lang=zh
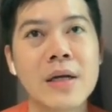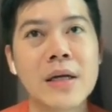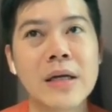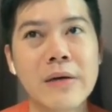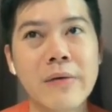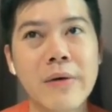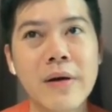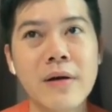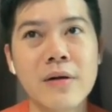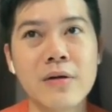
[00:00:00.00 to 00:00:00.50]

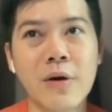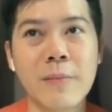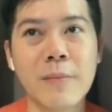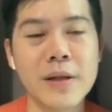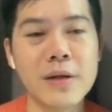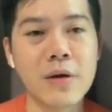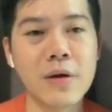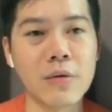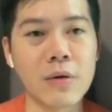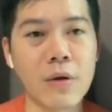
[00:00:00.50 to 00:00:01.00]
因为很多
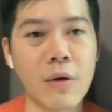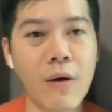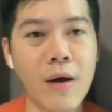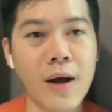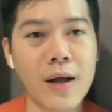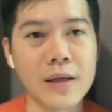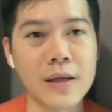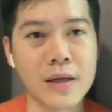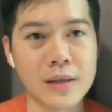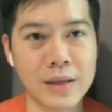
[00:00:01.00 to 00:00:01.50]
朋友的
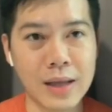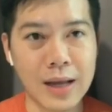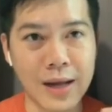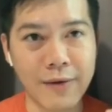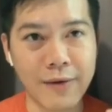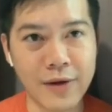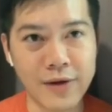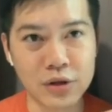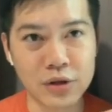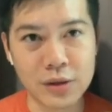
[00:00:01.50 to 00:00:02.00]
话呢，
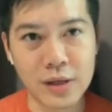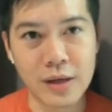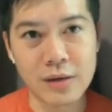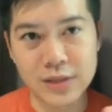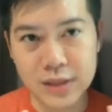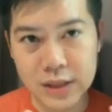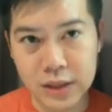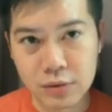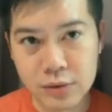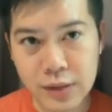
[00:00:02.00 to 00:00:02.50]
他发觉到
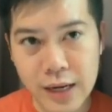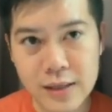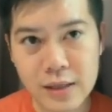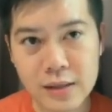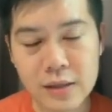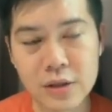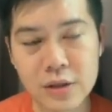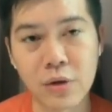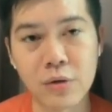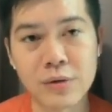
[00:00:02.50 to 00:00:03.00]
自己有压力
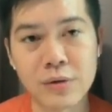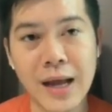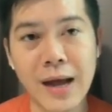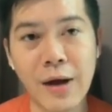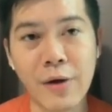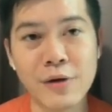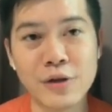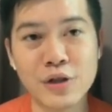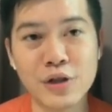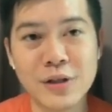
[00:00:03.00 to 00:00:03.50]
的时候，他
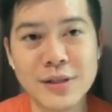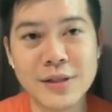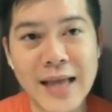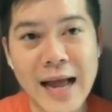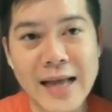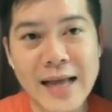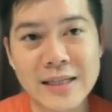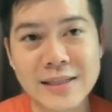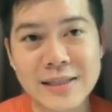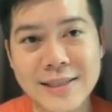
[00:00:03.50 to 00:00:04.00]
会去
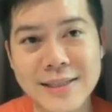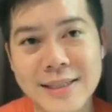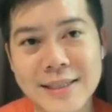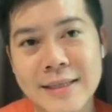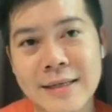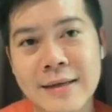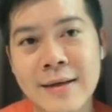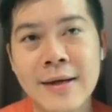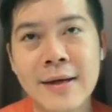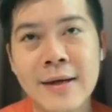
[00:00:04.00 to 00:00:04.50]
压抑自
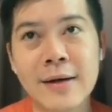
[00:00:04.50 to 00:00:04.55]
己，